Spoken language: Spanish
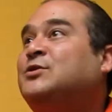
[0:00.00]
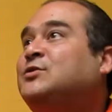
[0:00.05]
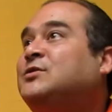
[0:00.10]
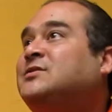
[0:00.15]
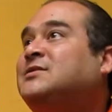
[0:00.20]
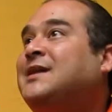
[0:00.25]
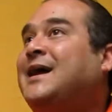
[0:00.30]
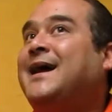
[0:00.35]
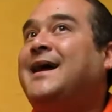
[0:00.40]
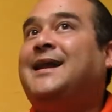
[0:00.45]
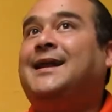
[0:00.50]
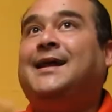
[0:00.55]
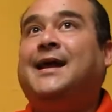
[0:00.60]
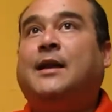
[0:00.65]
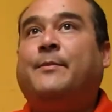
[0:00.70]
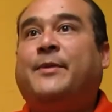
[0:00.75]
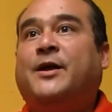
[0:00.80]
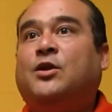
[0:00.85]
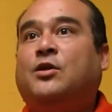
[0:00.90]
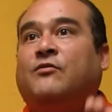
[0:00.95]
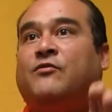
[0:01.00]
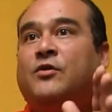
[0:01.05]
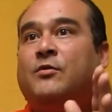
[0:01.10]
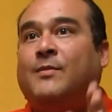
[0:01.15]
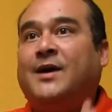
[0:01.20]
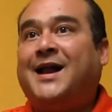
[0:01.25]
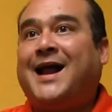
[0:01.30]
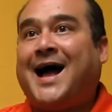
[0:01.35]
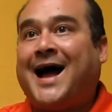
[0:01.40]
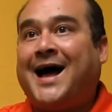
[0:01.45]
esto está genial para yo
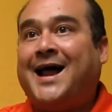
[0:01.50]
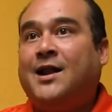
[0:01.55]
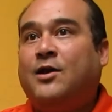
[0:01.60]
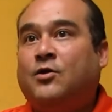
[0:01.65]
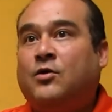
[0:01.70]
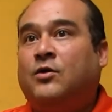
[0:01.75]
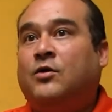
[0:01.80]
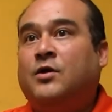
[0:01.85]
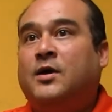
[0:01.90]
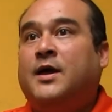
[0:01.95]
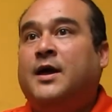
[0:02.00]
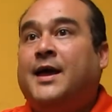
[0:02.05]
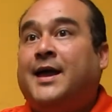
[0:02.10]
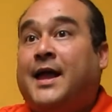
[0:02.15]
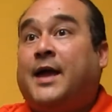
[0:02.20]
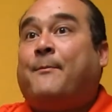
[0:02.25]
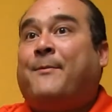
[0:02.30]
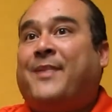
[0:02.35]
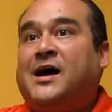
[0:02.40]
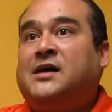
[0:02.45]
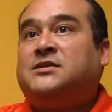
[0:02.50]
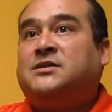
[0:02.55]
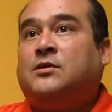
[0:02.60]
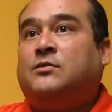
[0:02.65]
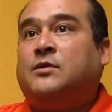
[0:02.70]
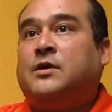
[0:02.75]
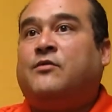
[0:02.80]
formar algo que pase en una